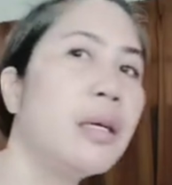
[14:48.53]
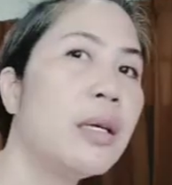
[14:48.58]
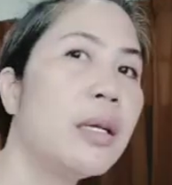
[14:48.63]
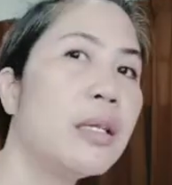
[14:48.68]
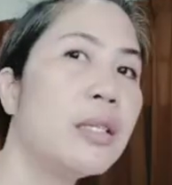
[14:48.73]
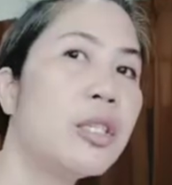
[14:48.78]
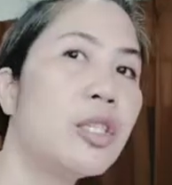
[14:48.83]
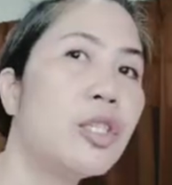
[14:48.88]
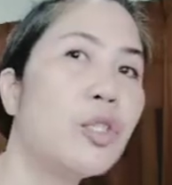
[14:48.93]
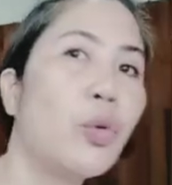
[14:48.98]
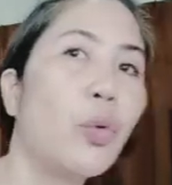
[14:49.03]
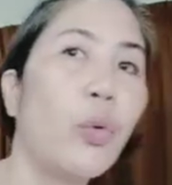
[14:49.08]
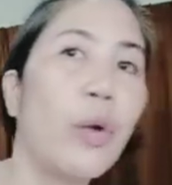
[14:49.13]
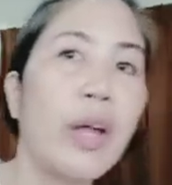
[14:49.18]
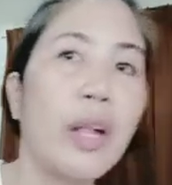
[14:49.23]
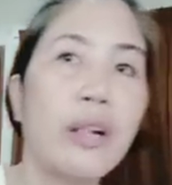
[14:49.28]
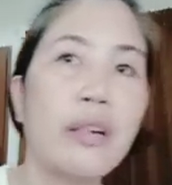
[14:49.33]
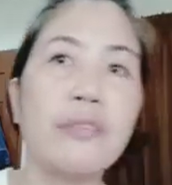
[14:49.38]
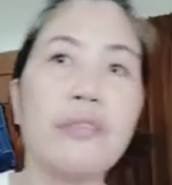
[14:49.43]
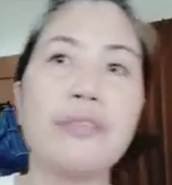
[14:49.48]
It's
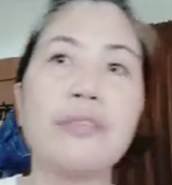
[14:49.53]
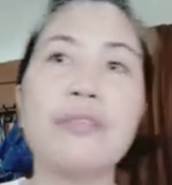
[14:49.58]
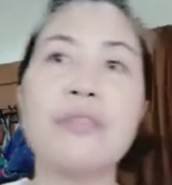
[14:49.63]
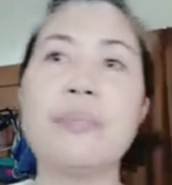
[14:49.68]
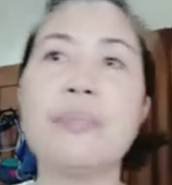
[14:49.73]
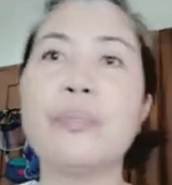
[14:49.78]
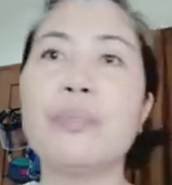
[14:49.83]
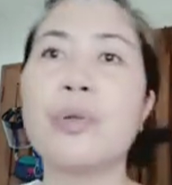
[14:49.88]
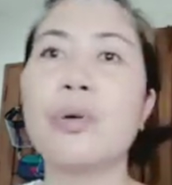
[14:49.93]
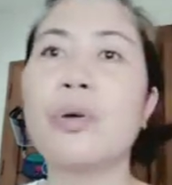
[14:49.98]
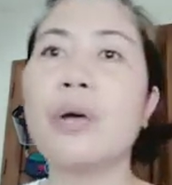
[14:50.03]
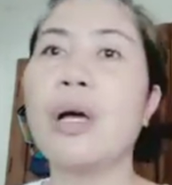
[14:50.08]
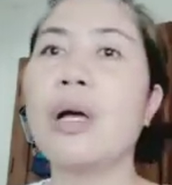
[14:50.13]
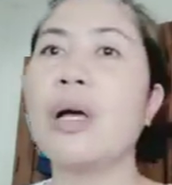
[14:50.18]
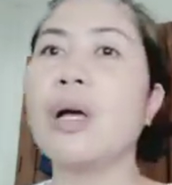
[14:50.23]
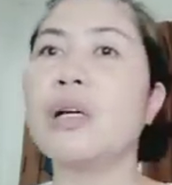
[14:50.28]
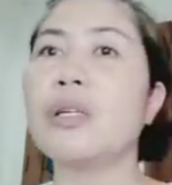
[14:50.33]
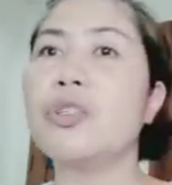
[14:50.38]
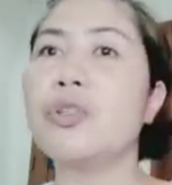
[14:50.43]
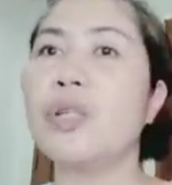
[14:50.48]
12,
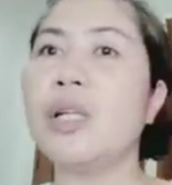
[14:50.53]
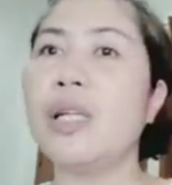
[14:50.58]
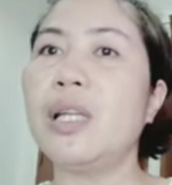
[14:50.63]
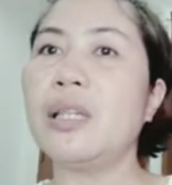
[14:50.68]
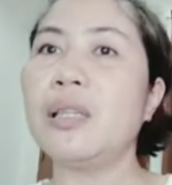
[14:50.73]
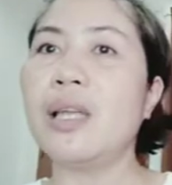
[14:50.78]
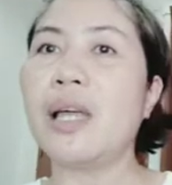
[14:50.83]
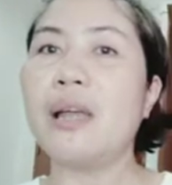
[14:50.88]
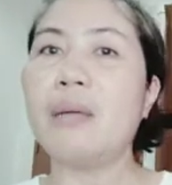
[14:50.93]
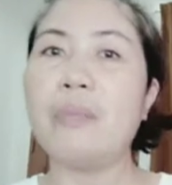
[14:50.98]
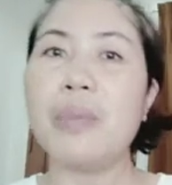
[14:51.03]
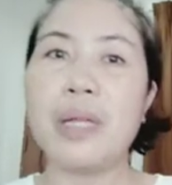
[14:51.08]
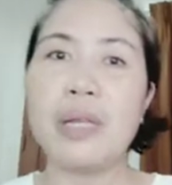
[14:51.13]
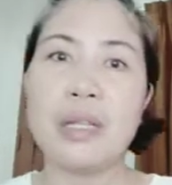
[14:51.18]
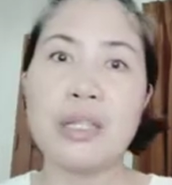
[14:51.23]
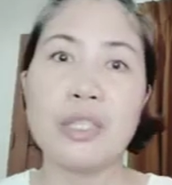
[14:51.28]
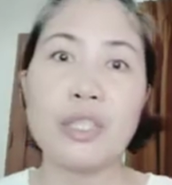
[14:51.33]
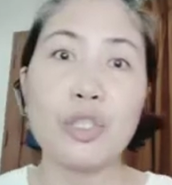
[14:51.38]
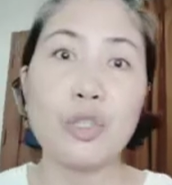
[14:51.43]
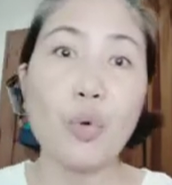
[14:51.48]
actually 10
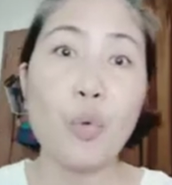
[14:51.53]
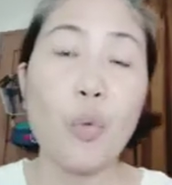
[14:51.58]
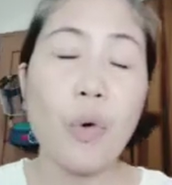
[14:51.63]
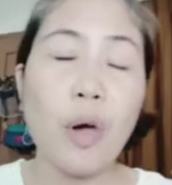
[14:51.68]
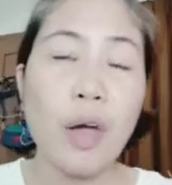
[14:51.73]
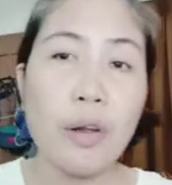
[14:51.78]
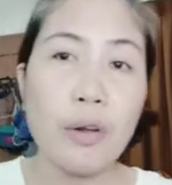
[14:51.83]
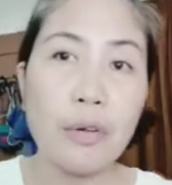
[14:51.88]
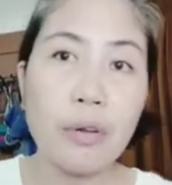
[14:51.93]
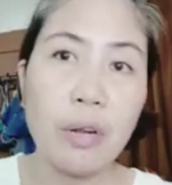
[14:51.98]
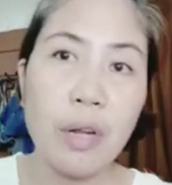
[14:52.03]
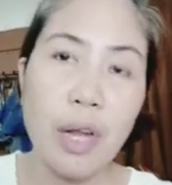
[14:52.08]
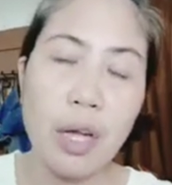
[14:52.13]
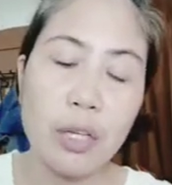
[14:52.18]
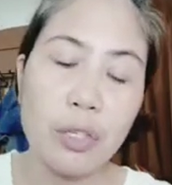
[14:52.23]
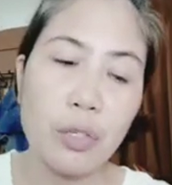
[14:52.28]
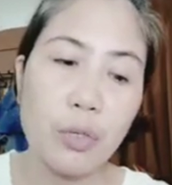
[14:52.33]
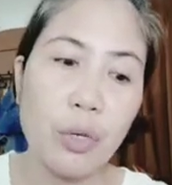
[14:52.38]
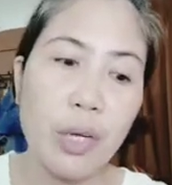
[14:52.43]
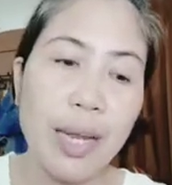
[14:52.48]
minutes to 1
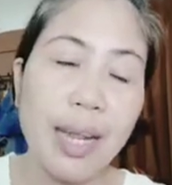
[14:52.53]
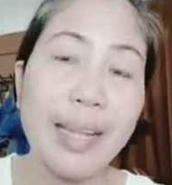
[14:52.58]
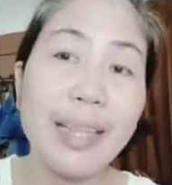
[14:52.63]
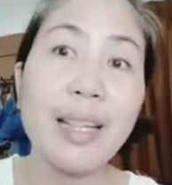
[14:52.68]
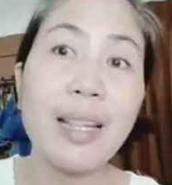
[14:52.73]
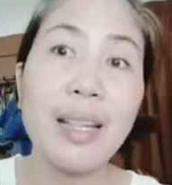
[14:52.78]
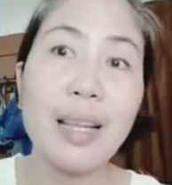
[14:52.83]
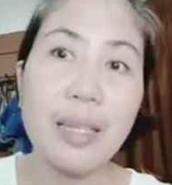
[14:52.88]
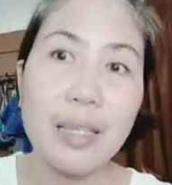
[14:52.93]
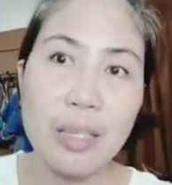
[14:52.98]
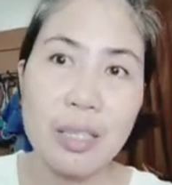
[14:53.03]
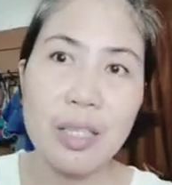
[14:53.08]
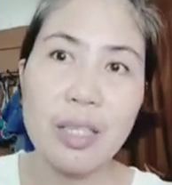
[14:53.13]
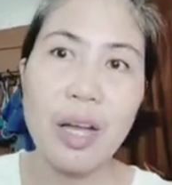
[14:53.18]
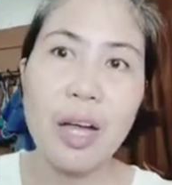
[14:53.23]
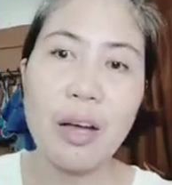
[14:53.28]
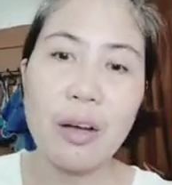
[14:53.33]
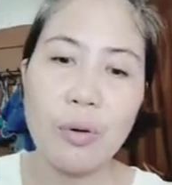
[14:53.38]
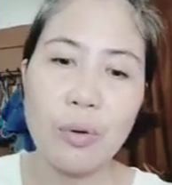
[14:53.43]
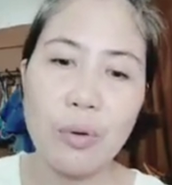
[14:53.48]
o'clock. So, late lunch
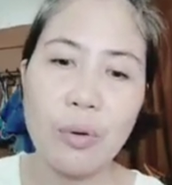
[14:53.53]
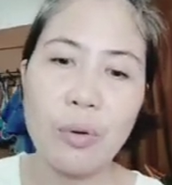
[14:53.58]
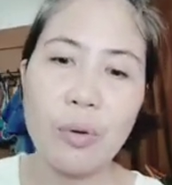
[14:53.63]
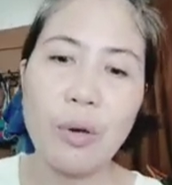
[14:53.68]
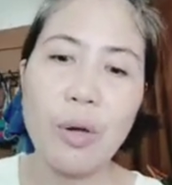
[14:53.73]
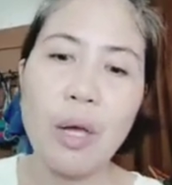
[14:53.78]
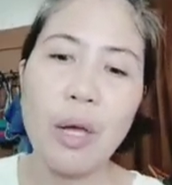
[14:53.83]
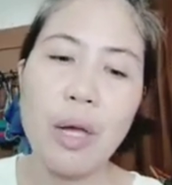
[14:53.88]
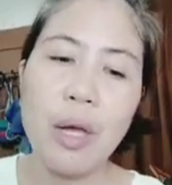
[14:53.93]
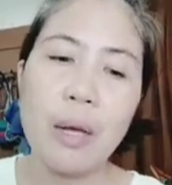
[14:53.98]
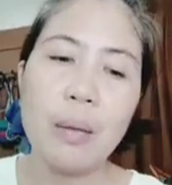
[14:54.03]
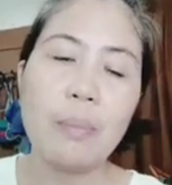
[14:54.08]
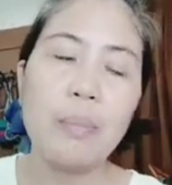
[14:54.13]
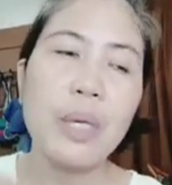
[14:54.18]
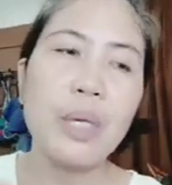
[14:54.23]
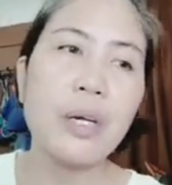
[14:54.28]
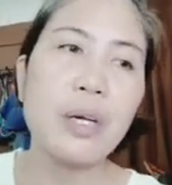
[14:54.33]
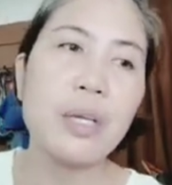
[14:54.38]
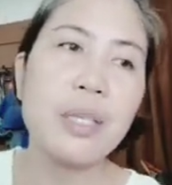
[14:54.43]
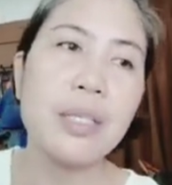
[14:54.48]
ako
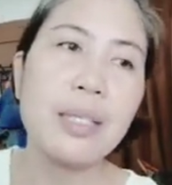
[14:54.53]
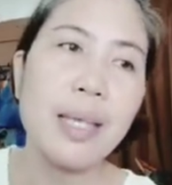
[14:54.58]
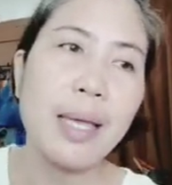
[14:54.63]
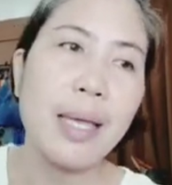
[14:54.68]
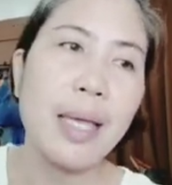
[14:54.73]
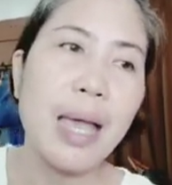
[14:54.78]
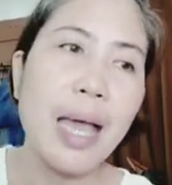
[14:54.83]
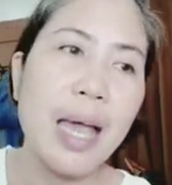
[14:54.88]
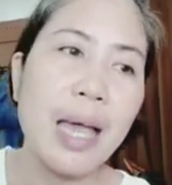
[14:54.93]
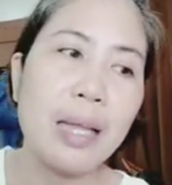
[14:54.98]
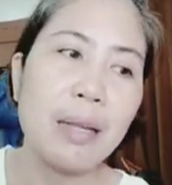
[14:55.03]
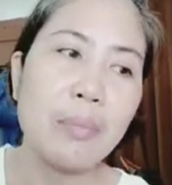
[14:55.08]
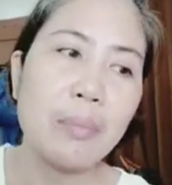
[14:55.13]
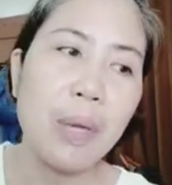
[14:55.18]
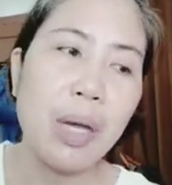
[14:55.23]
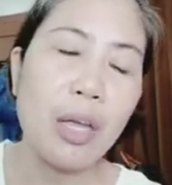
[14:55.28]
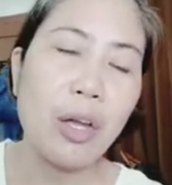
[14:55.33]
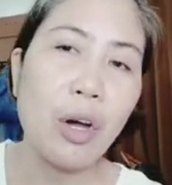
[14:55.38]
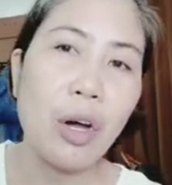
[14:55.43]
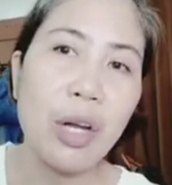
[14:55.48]
because I had
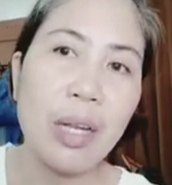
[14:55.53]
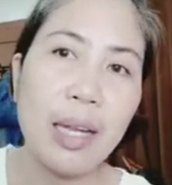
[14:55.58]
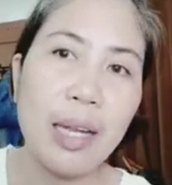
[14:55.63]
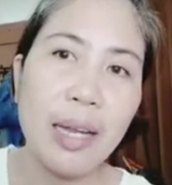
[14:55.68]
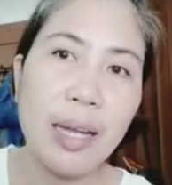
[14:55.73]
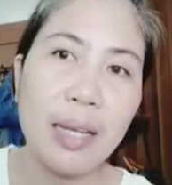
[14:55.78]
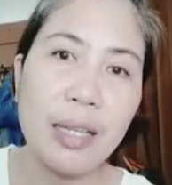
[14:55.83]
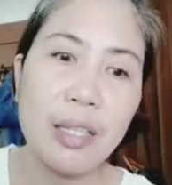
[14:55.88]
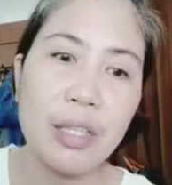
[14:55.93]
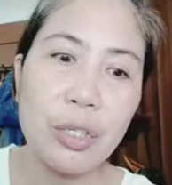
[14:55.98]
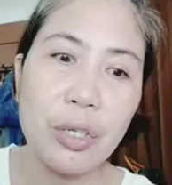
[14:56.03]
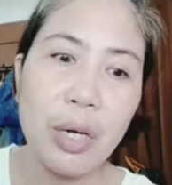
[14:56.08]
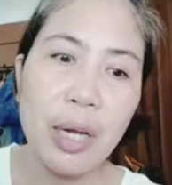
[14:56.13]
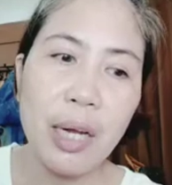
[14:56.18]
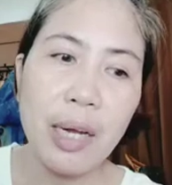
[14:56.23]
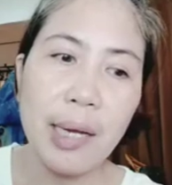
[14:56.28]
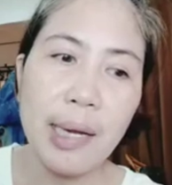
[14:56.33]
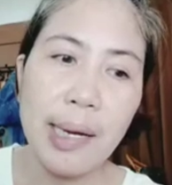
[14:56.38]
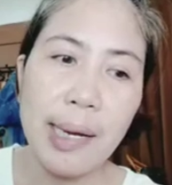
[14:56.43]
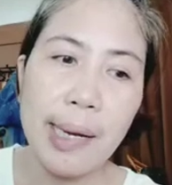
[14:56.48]
my online
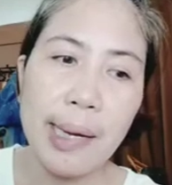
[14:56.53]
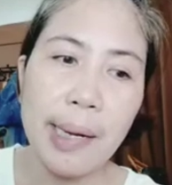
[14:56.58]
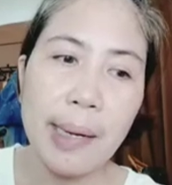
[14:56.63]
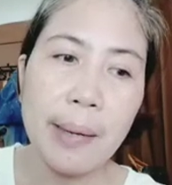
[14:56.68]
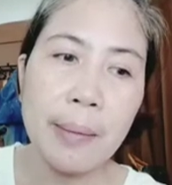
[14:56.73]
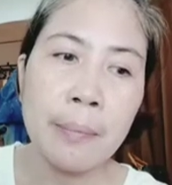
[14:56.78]
training